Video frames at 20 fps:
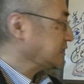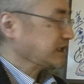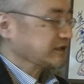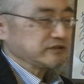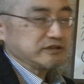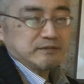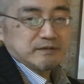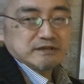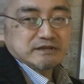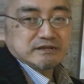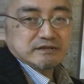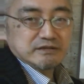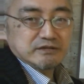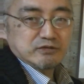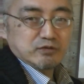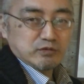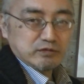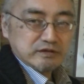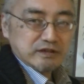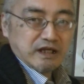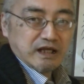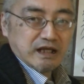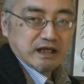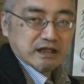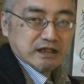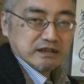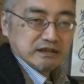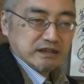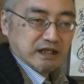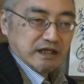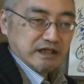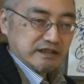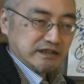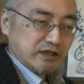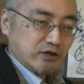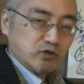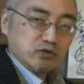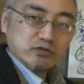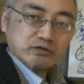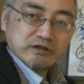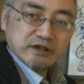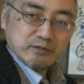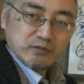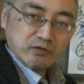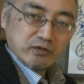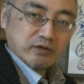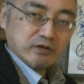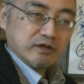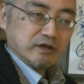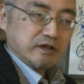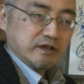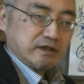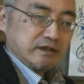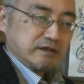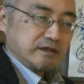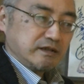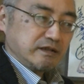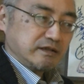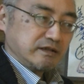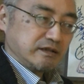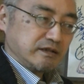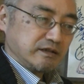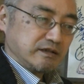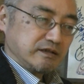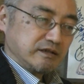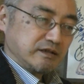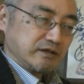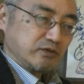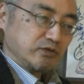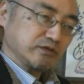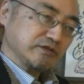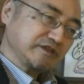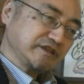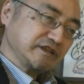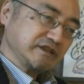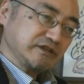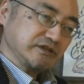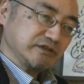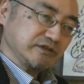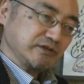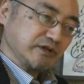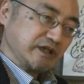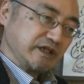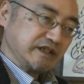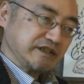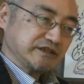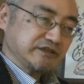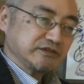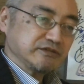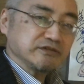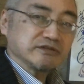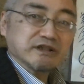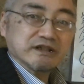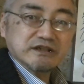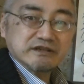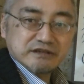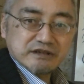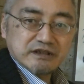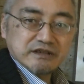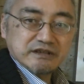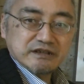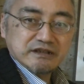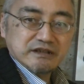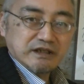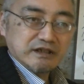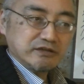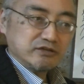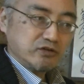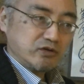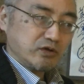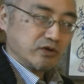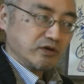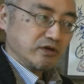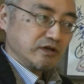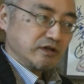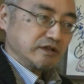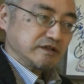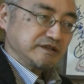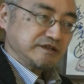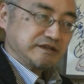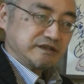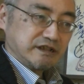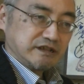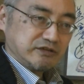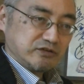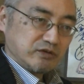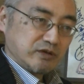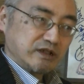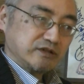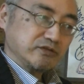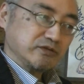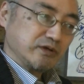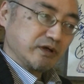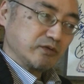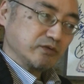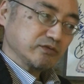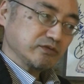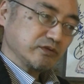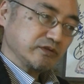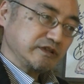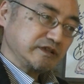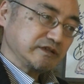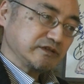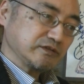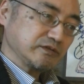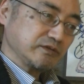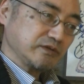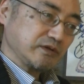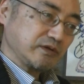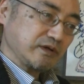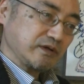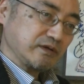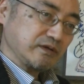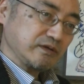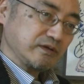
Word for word: 逆に言えばどんな大変なことでもこの人類の英知というかですね人間の知恵とあとは本当にその